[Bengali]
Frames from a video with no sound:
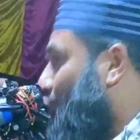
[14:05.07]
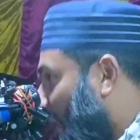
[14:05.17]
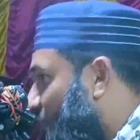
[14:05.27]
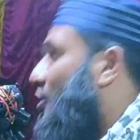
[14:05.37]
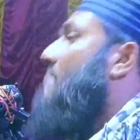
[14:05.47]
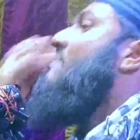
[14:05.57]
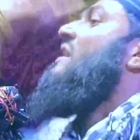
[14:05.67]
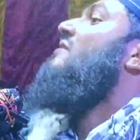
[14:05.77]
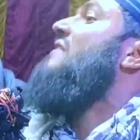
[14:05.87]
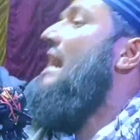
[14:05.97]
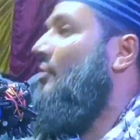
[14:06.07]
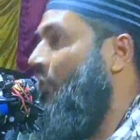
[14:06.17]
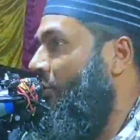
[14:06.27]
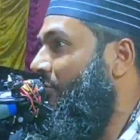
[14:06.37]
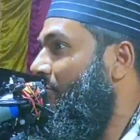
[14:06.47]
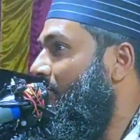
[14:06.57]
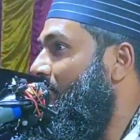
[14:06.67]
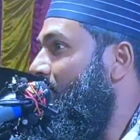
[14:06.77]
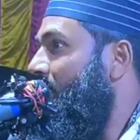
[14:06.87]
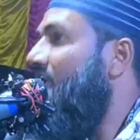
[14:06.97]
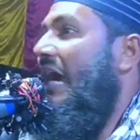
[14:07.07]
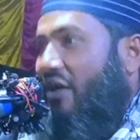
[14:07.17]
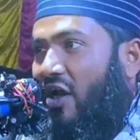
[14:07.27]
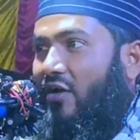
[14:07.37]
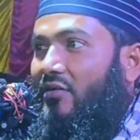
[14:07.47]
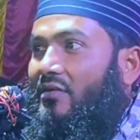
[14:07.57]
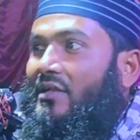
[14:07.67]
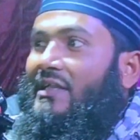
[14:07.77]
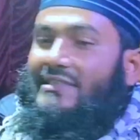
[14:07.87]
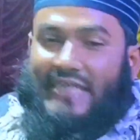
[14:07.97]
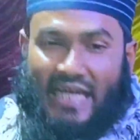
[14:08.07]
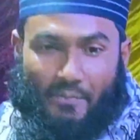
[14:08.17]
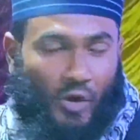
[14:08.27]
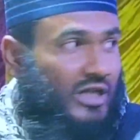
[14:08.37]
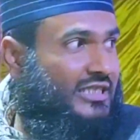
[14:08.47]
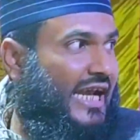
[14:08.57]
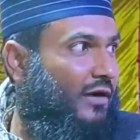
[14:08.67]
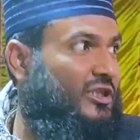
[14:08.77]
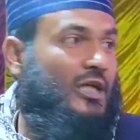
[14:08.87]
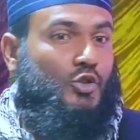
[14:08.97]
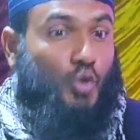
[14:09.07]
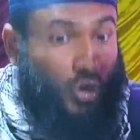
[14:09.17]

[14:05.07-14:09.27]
নূরের সম্মান আর থাকলো থাকলো যারা বলছে ওদের